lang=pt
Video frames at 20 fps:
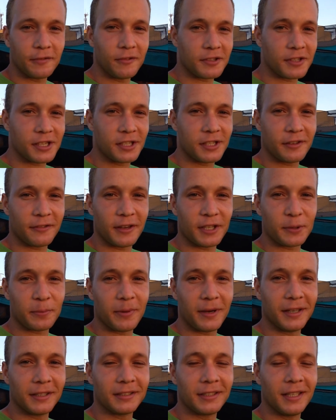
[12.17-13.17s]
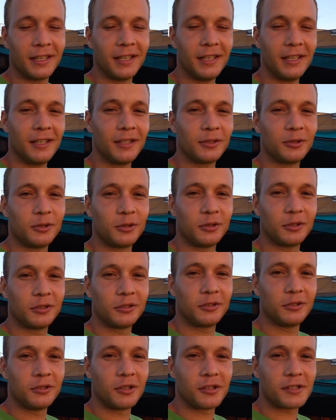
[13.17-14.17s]
Que você já faz parte
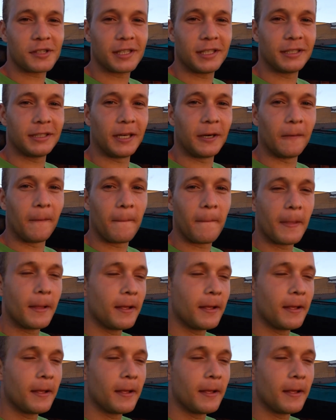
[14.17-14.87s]
do, do nosso canal.